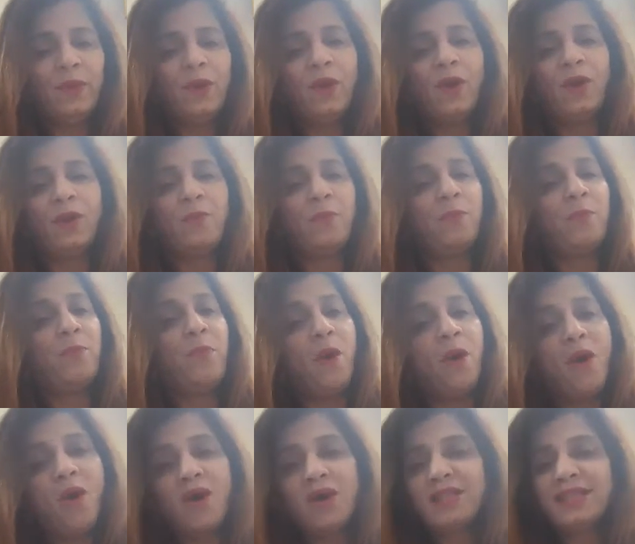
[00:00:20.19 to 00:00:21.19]
और
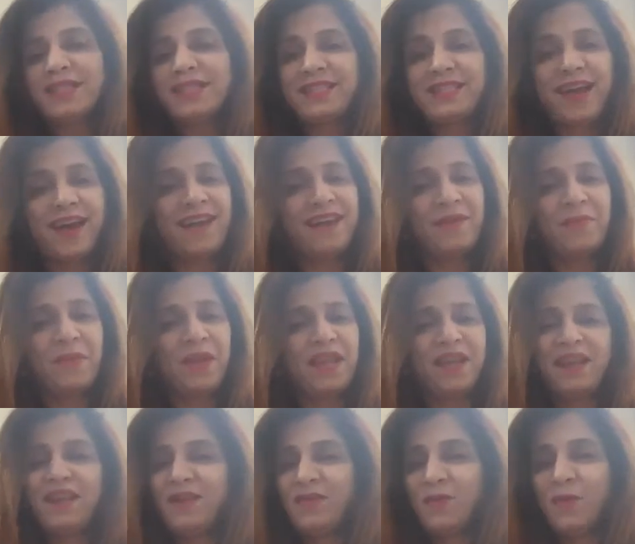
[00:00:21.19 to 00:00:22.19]
बहुत सारे मैंने
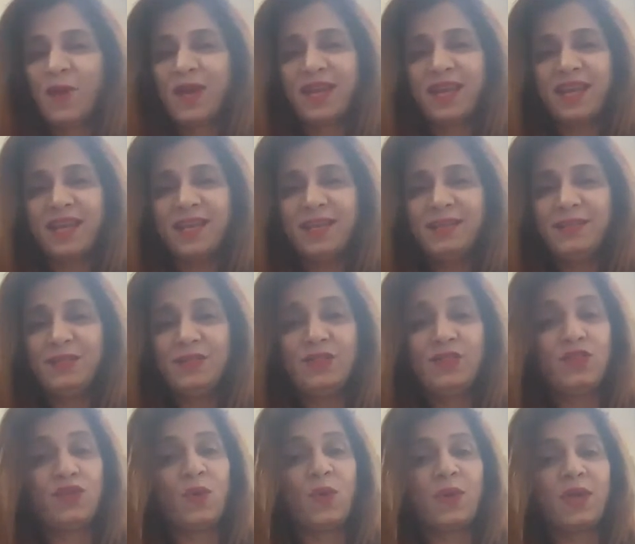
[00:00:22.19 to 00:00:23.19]
वकील
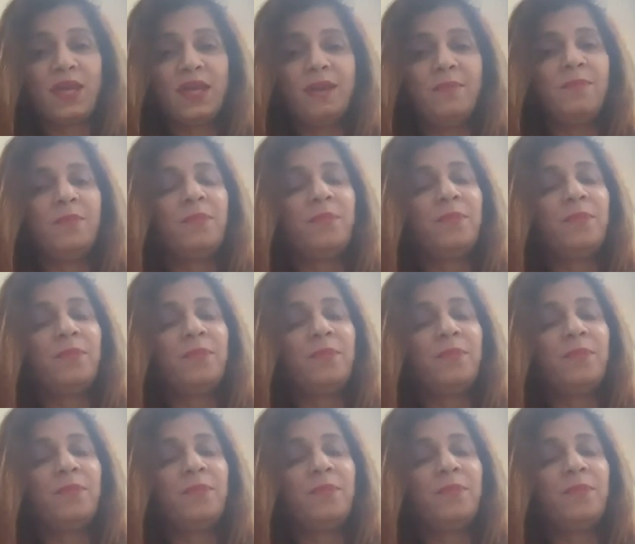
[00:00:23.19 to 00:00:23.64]
जो कि